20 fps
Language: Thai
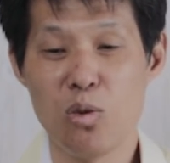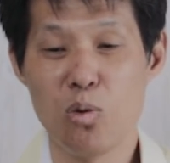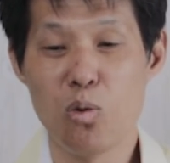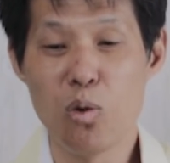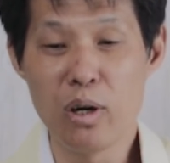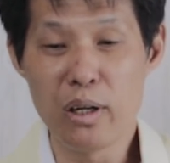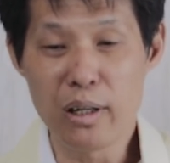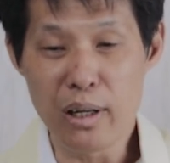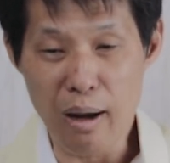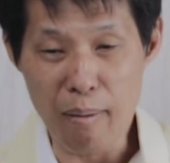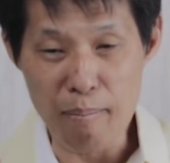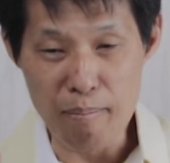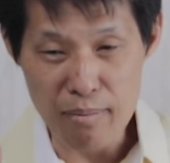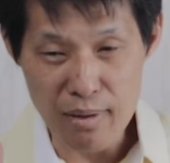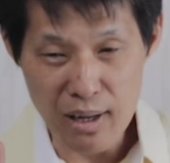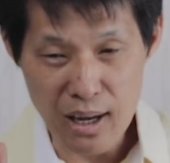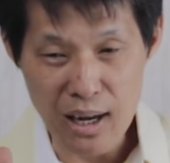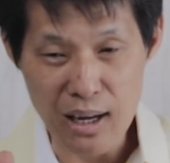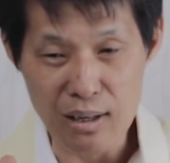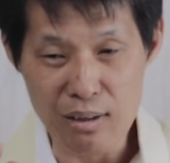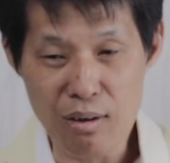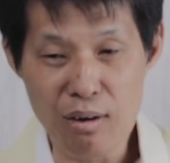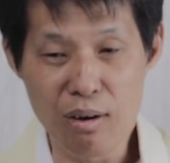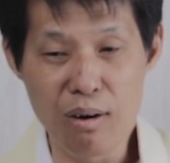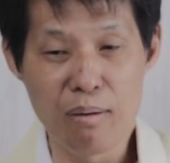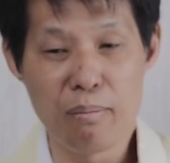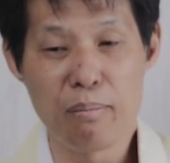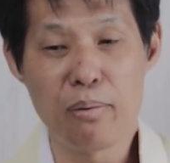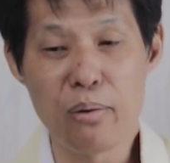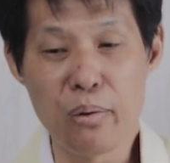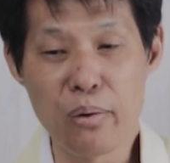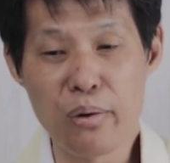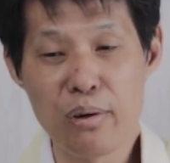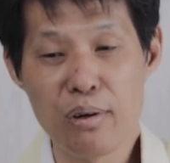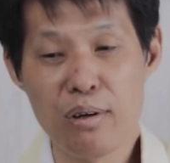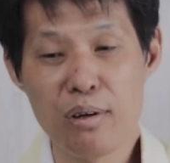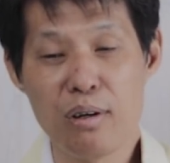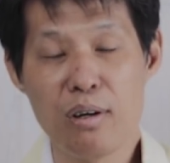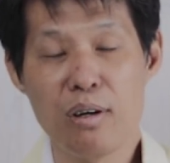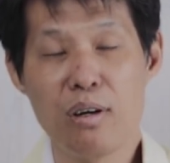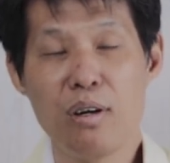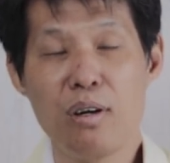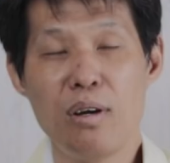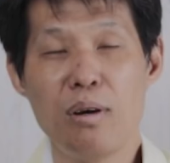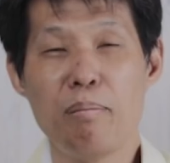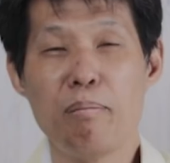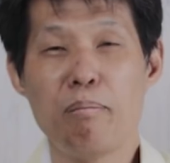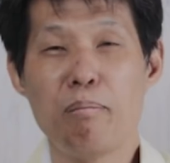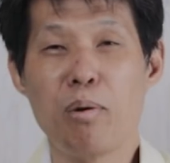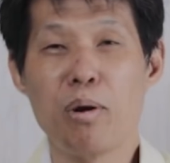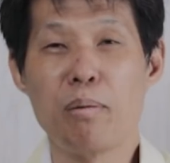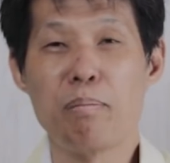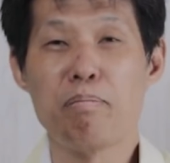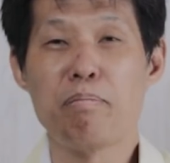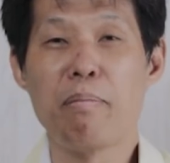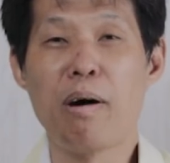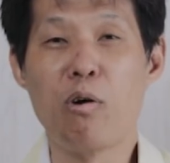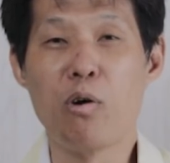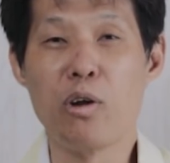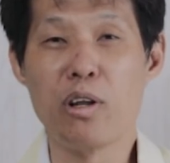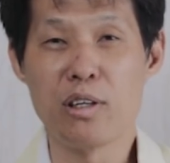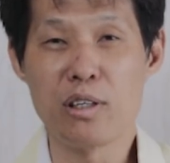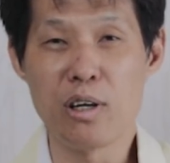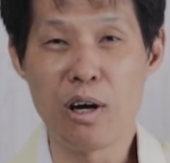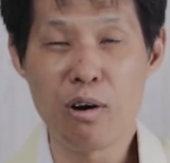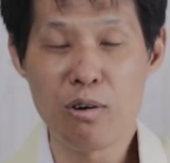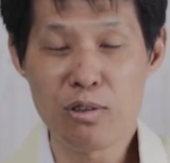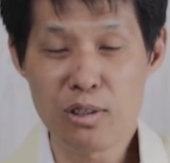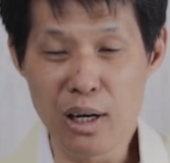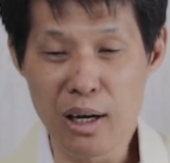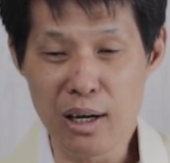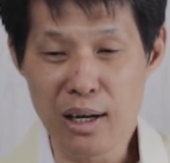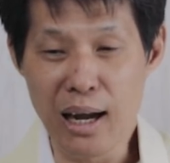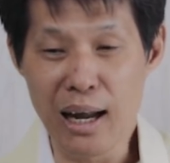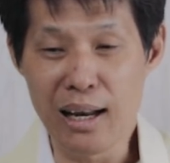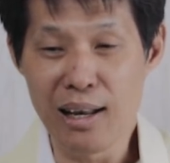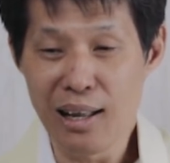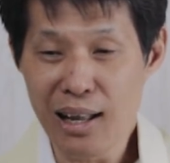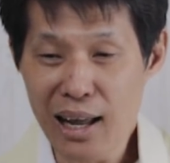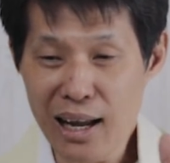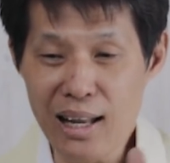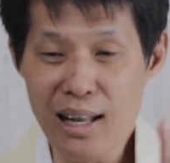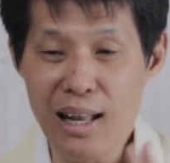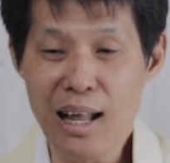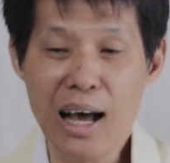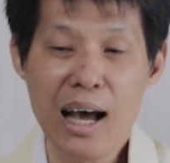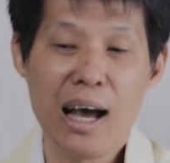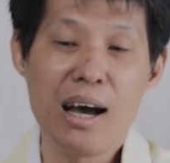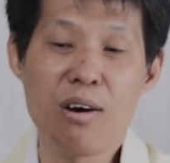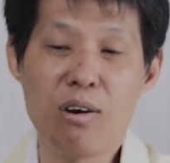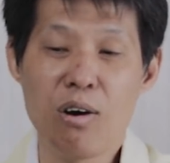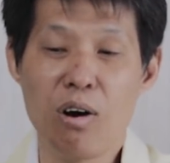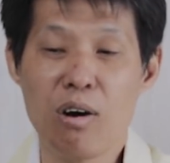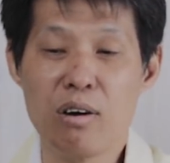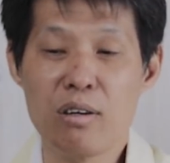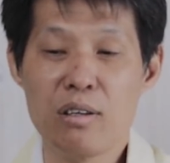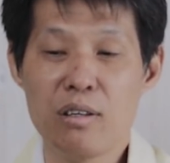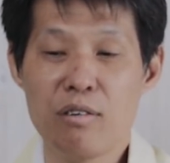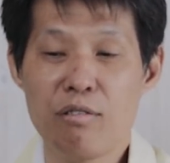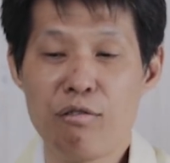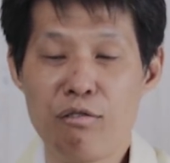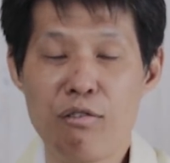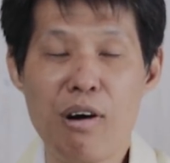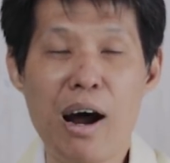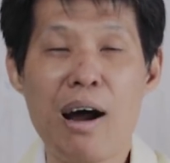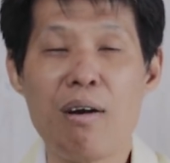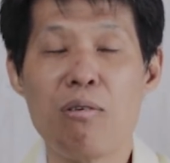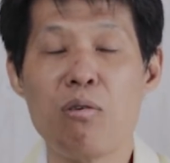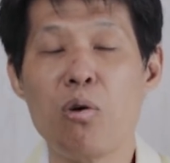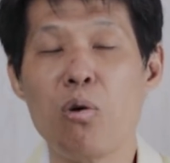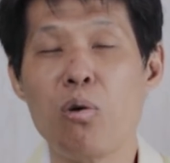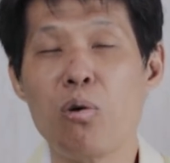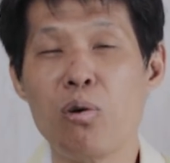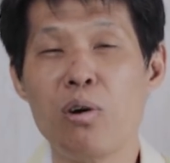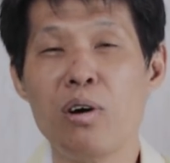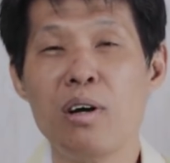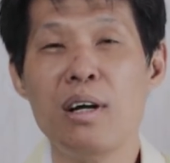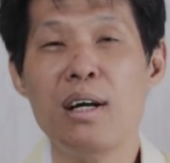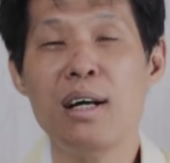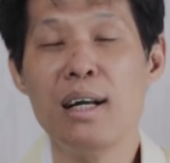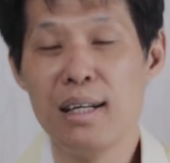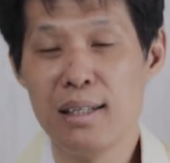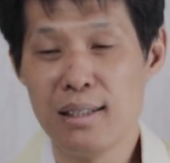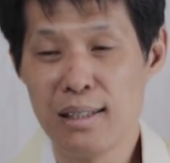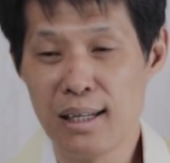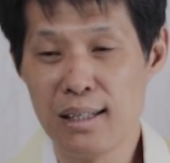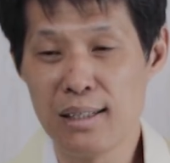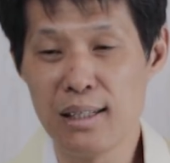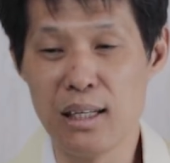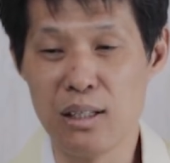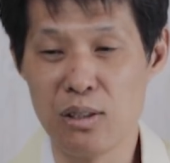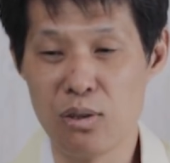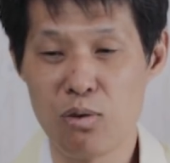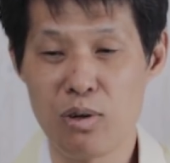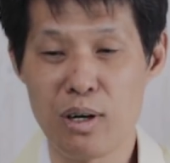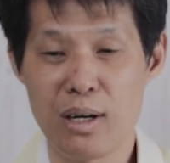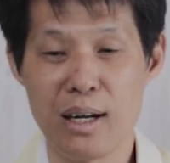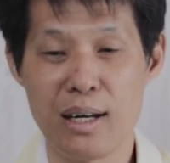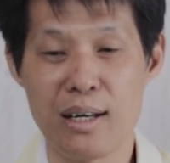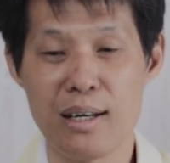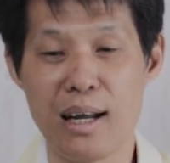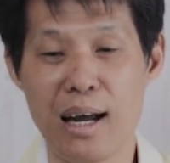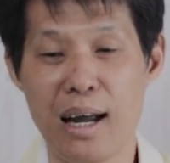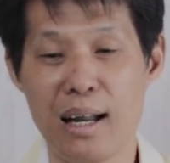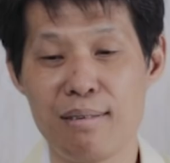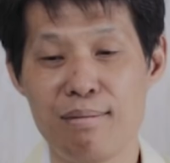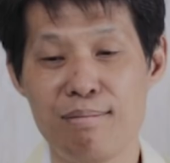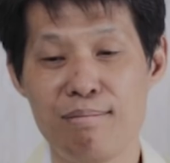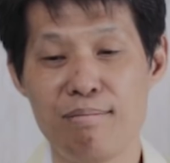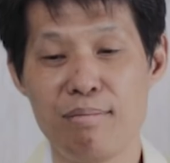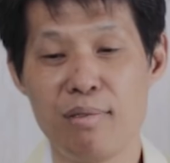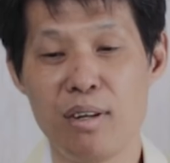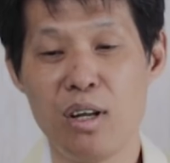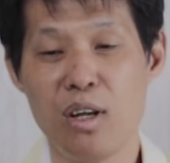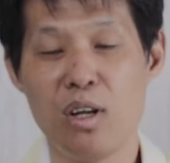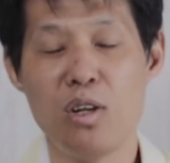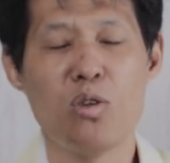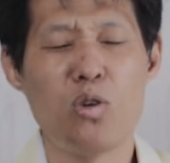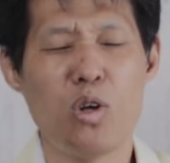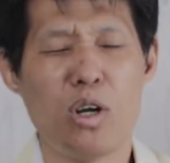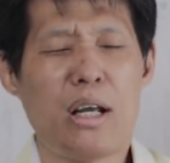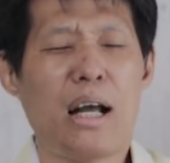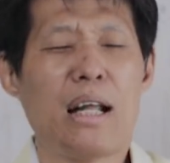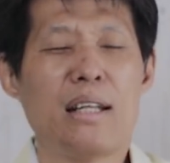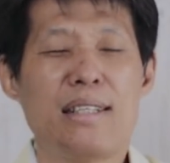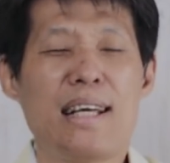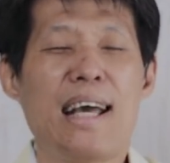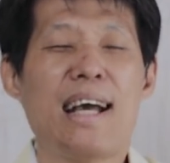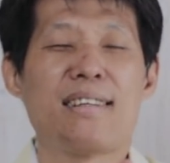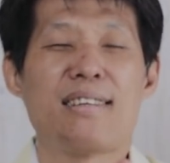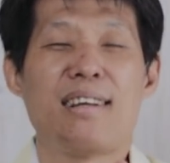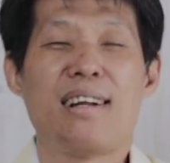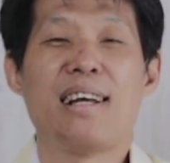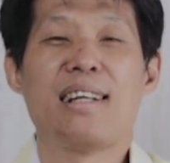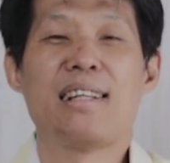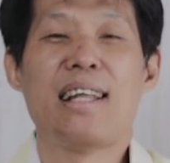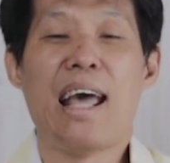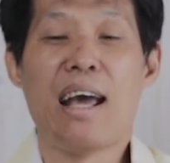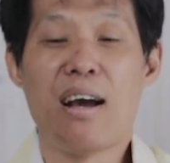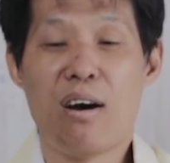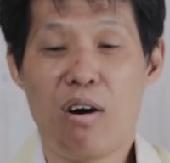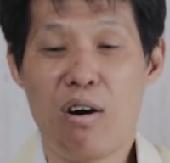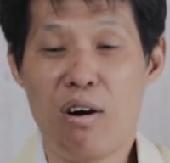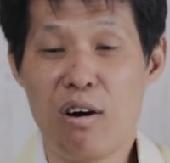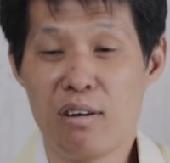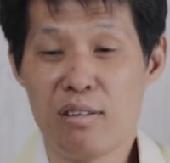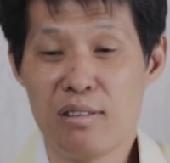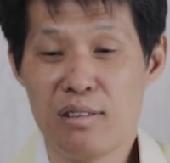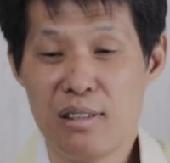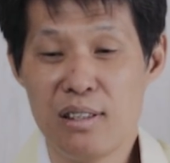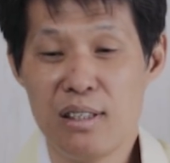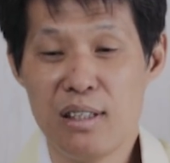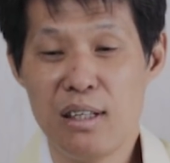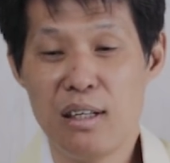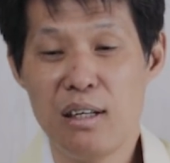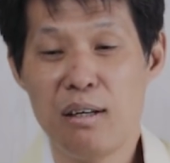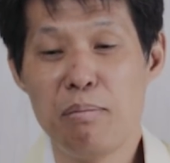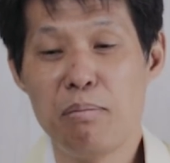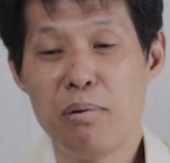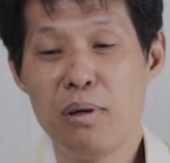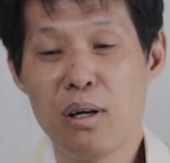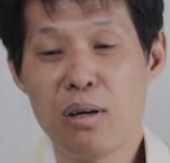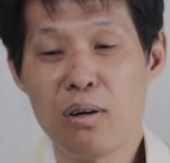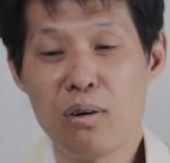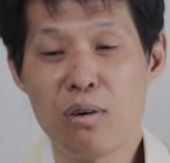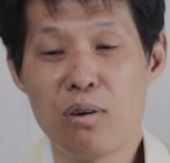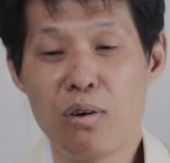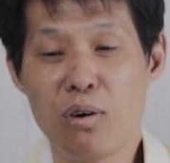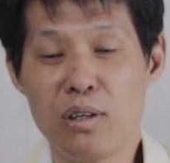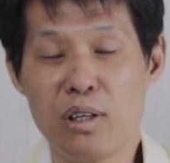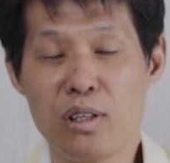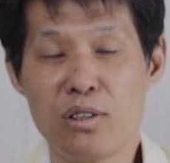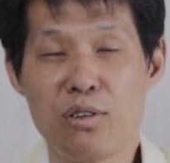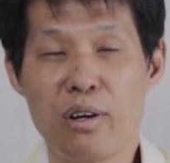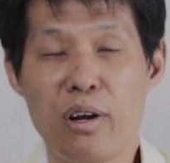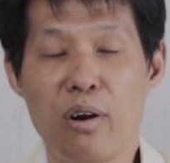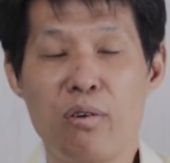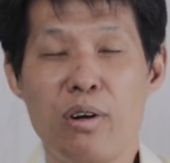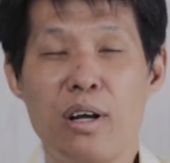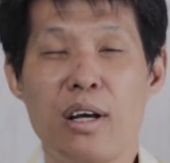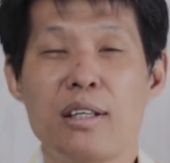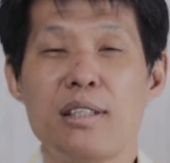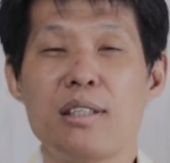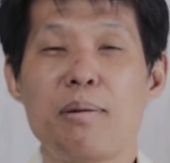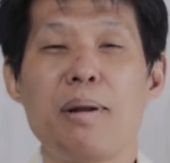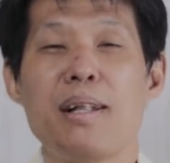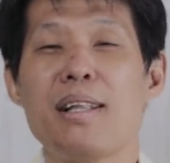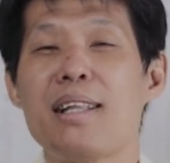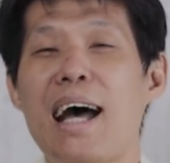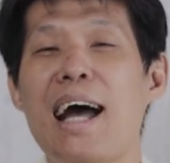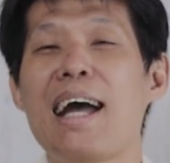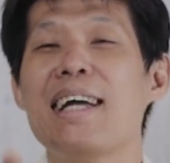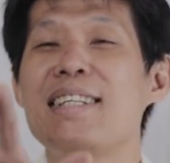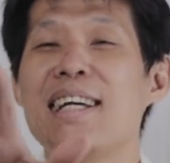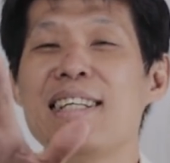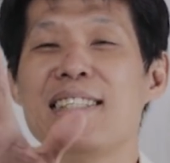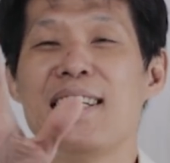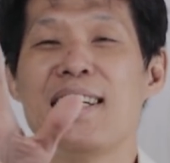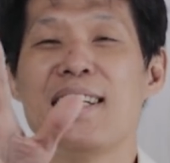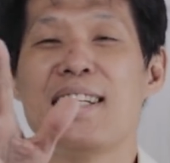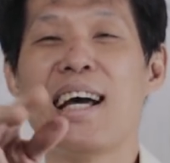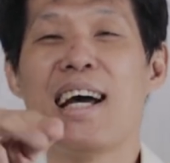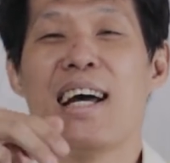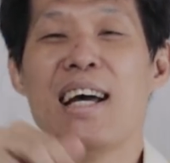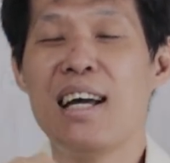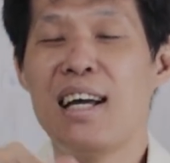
ดูฤทธิ์อำนาจของพระองค์ปลดปล่อยจากเขาจากการไล่ล่าของฟาโรห์ในถิ่นทุรกันดารโดยการแยกทะเลแดงออกเพื่อคนอิสราเอลนะจะเป็นไทยจริงๆนะ